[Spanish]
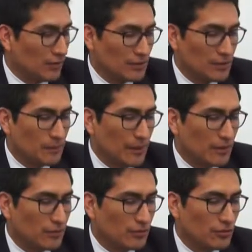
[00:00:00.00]
Entonces, para
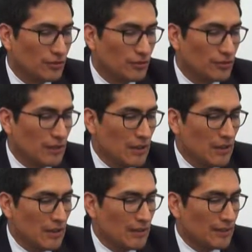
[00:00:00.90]
eso nosotros
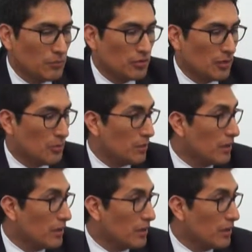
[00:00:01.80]
necesitamos interponer